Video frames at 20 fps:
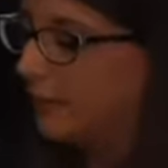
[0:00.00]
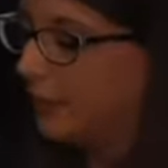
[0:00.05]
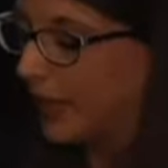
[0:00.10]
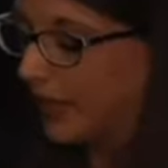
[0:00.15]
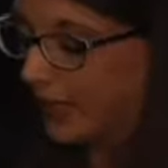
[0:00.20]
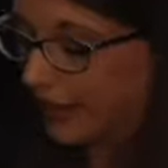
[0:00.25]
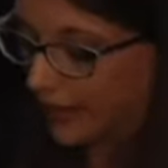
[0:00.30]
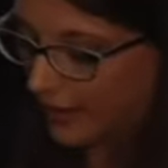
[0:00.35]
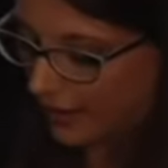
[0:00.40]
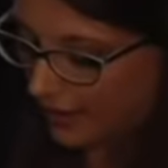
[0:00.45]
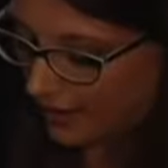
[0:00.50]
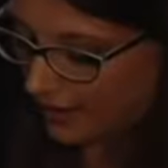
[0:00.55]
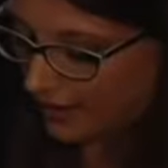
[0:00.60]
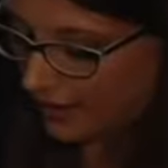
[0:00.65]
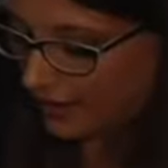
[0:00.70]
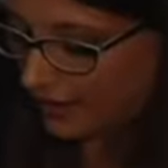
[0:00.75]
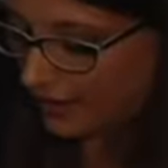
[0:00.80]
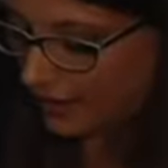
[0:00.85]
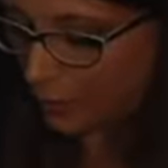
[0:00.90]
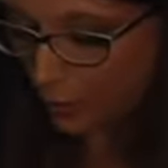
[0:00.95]
per
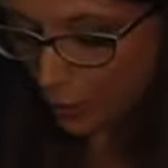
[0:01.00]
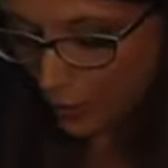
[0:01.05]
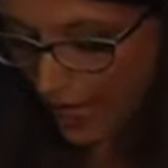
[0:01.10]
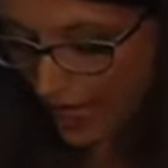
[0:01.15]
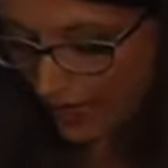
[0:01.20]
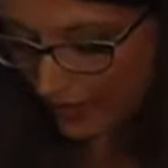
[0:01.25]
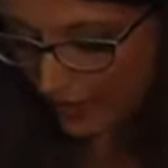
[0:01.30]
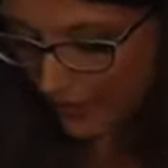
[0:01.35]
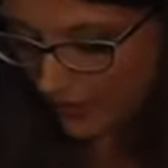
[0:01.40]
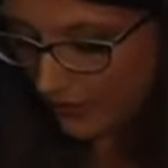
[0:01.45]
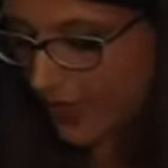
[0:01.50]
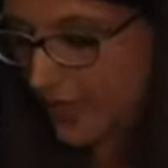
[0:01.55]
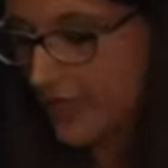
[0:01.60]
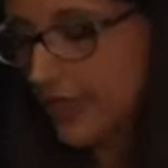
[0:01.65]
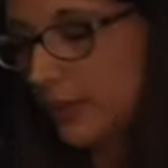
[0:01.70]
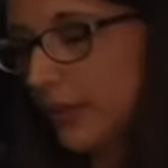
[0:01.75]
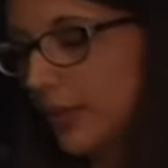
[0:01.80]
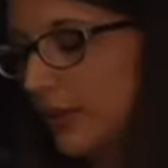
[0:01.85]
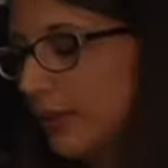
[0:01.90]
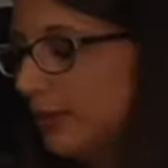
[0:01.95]
eh, curare
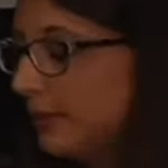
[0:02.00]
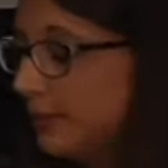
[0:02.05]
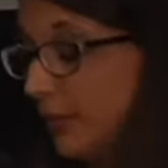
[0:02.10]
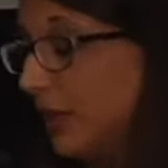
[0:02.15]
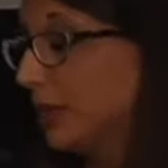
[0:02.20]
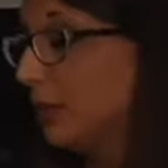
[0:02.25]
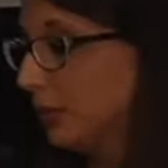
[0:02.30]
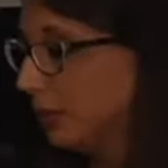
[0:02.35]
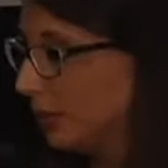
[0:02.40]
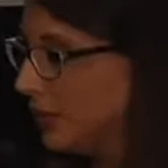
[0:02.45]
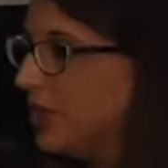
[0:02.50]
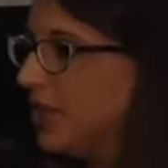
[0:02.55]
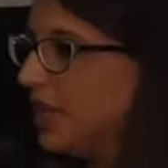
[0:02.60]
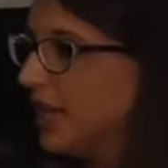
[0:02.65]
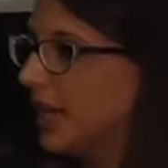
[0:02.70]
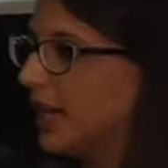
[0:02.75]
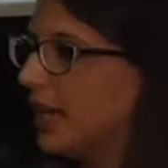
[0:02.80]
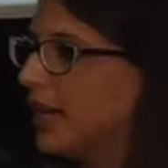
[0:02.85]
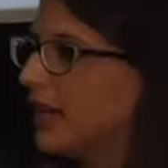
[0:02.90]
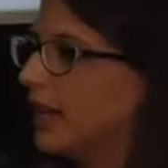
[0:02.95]
diverse
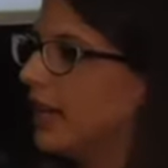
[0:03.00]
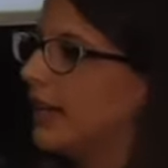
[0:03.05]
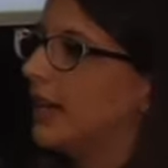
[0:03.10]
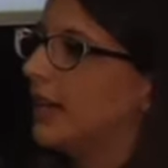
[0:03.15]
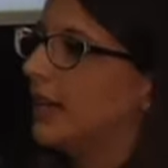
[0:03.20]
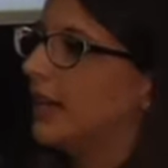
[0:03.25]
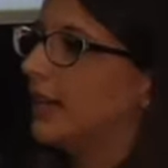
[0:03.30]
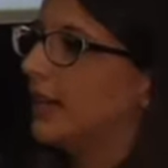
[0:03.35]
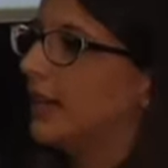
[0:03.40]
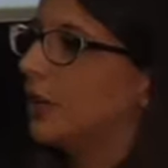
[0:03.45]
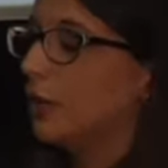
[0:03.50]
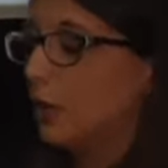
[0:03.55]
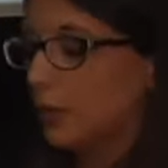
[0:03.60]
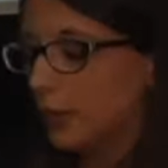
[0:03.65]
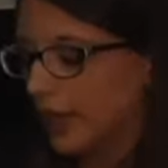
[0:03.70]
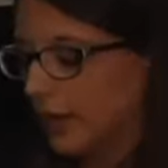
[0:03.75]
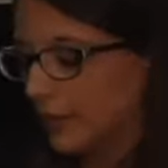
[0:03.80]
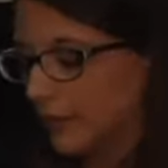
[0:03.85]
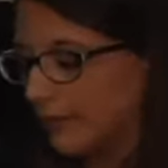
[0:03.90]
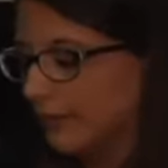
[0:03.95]
patologie, eh,
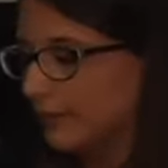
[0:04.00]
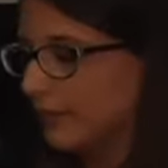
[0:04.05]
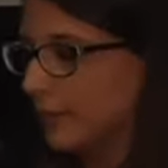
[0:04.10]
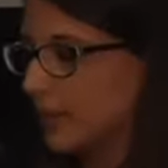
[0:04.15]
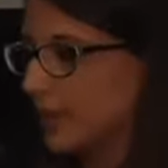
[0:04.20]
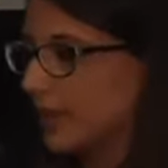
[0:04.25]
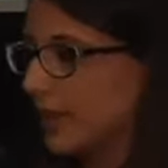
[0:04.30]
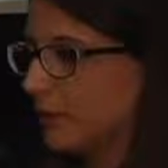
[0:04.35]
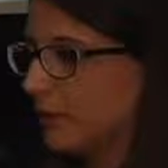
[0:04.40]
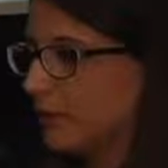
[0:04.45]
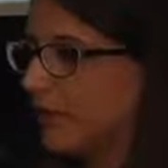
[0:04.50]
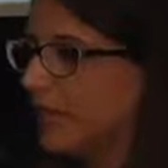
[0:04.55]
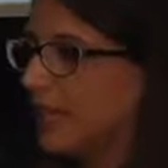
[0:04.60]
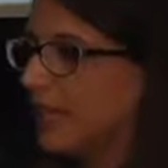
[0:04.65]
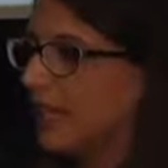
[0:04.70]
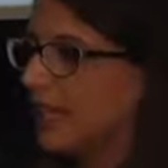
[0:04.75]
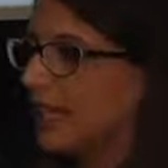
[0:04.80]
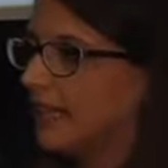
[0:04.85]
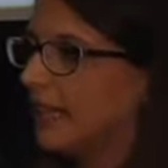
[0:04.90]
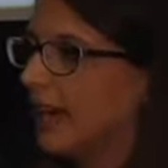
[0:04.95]
come possiamo
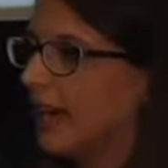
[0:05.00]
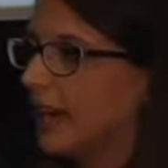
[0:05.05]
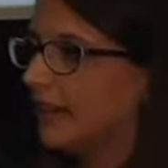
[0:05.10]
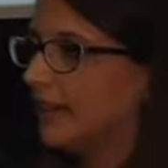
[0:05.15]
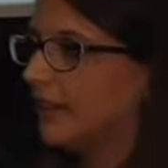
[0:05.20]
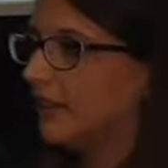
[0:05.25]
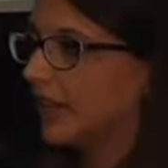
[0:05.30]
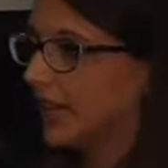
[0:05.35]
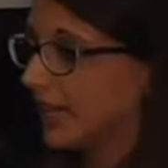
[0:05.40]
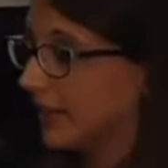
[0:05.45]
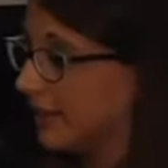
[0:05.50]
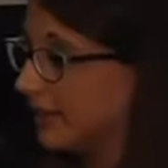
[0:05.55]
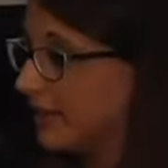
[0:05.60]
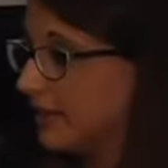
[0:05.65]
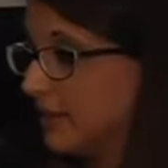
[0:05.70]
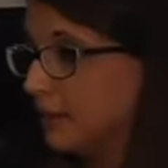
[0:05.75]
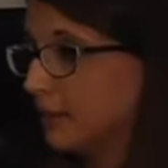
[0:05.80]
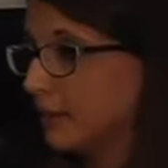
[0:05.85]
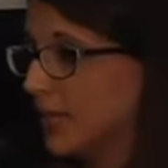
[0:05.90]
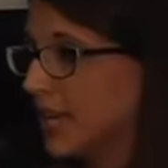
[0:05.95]
vedere dalle varie
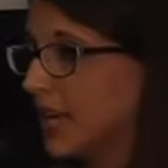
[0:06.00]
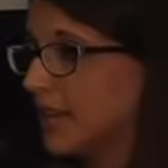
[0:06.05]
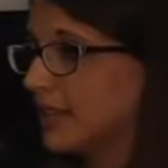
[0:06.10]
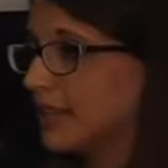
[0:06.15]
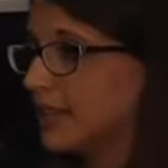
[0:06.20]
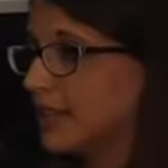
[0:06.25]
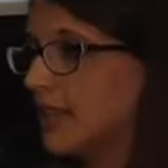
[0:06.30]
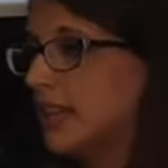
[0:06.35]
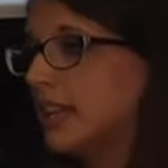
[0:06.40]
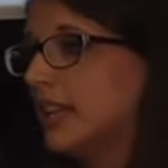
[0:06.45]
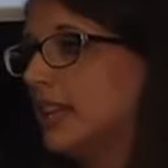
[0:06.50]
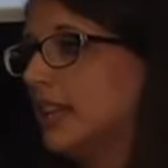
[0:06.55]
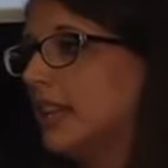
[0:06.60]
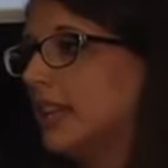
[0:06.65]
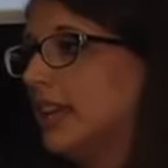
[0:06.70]
testimonianze,